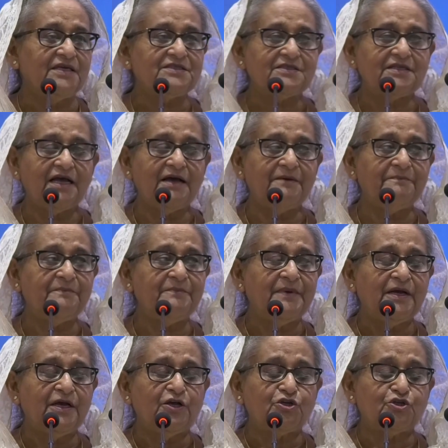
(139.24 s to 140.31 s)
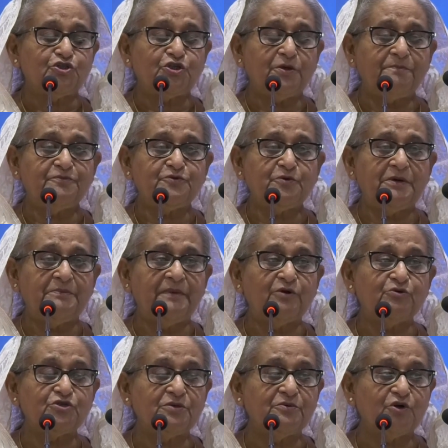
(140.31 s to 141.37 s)
ইসলাম সবসময়
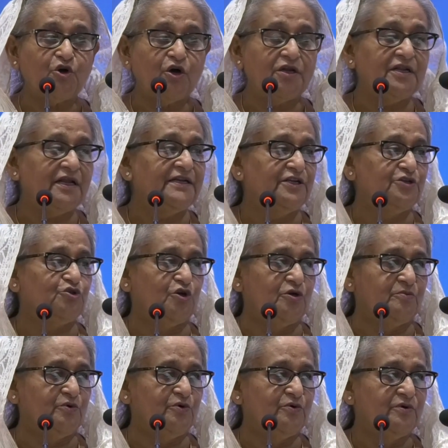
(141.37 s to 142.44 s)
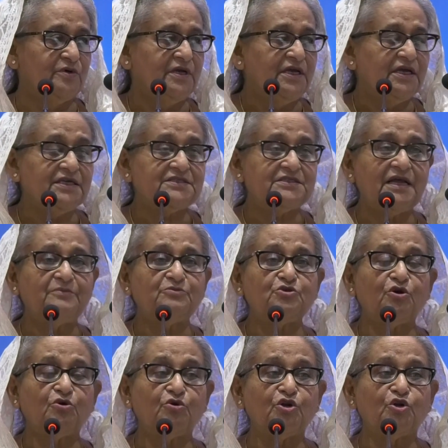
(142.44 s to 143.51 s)
মানুষের কল্যাণের ধর্ম ইসলাম
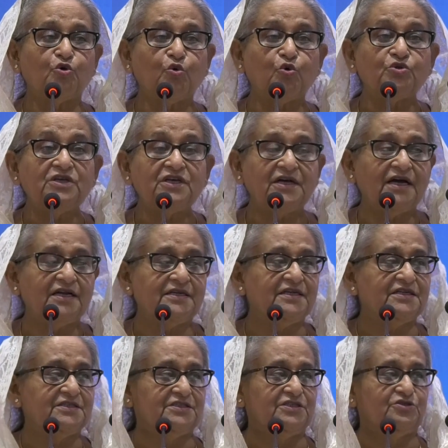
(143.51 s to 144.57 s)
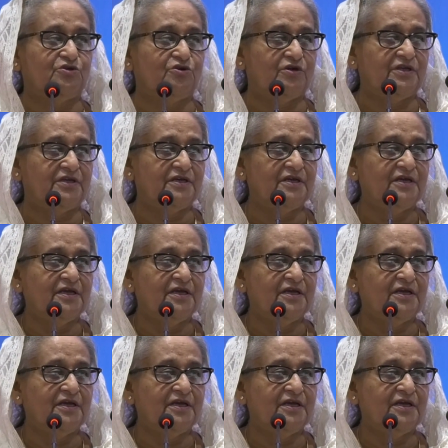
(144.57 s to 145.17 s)
সকলের অধিকার নিশ্চিত করে